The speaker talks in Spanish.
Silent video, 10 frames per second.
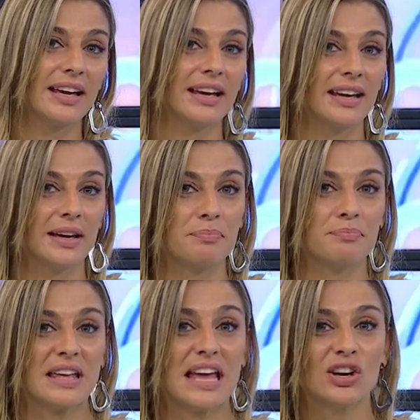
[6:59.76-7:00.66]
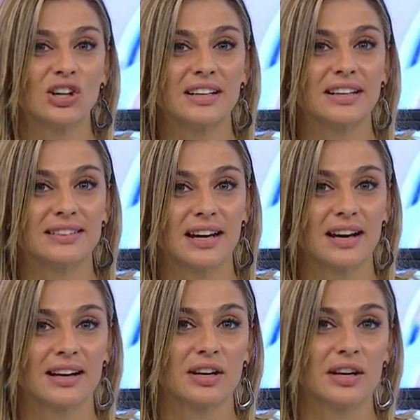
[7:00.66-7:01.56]
eh, Peñarol
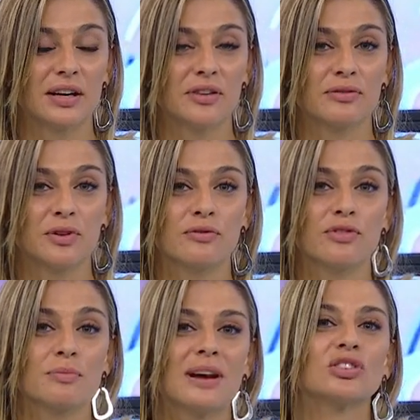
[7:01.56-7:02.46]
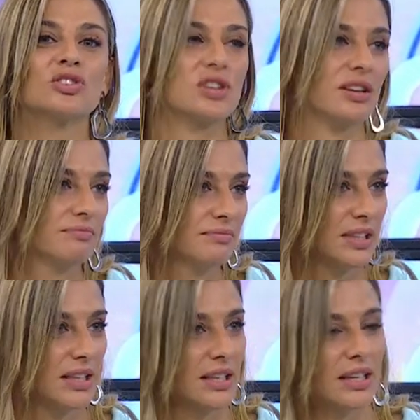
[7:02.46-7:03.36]
está eh, conformándose.
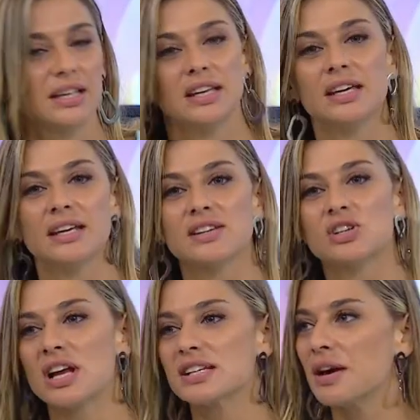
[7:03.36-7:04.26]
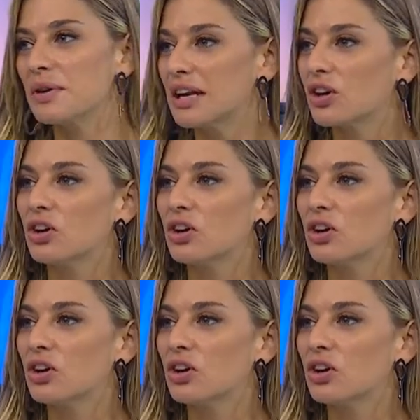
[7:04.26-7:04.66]
Exacto. Y Nacional ya viene